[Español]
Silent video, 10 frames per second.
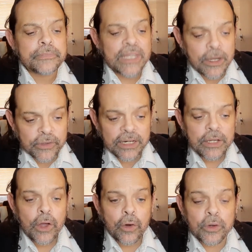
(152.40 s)
Ahora,
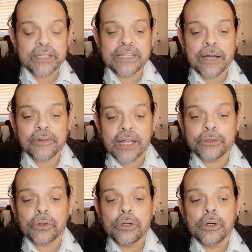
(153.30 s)
hoy estaba
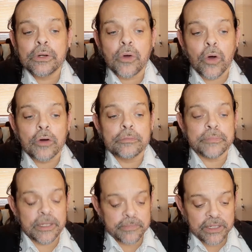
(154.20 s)
hablando con
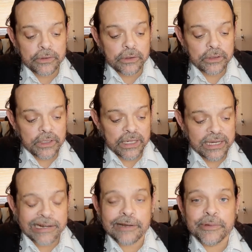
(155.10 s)
mi amigo,
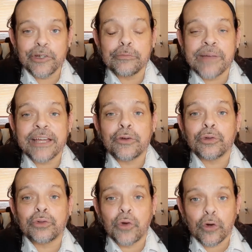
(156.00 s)
el rabino
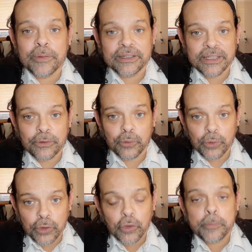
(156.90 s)
Michael Kovac de
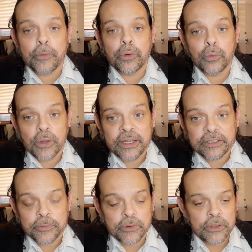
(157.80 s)
Judíos por
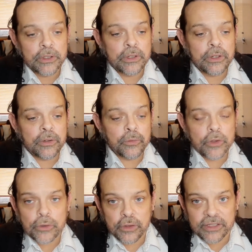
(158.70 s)
Judaísmo
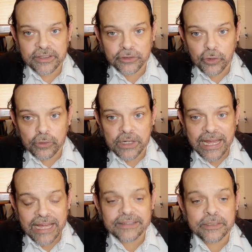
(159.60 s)
una organización
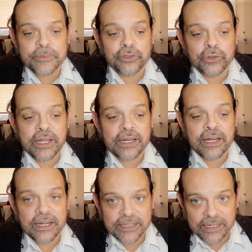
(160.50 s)
antimisionera
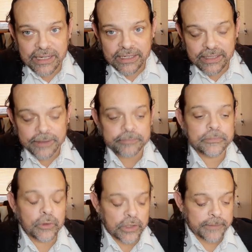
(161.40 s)
aquí en Canadá.
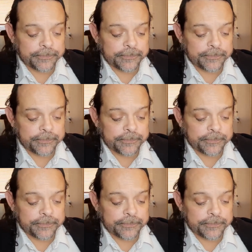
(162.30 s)
¿ok?